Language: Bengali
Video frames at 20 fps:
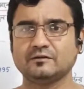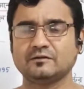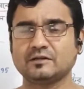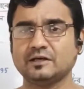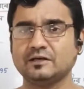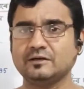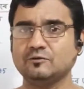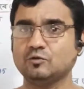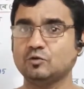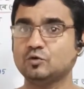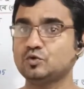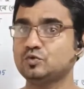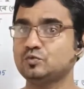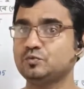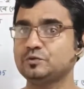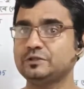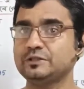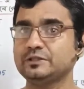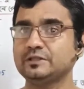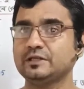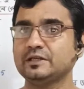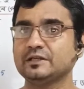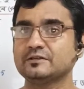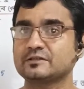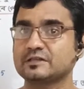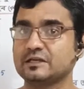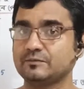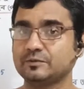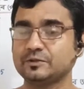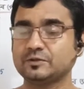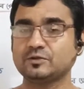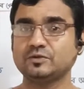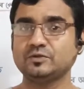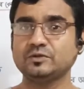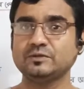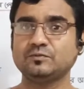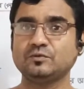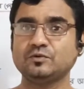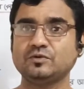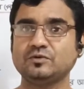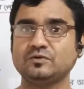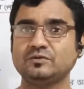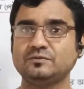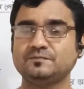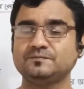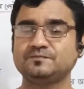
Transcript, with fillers: তা অনুমতি সাপেক্ষ হয়ে পড়ল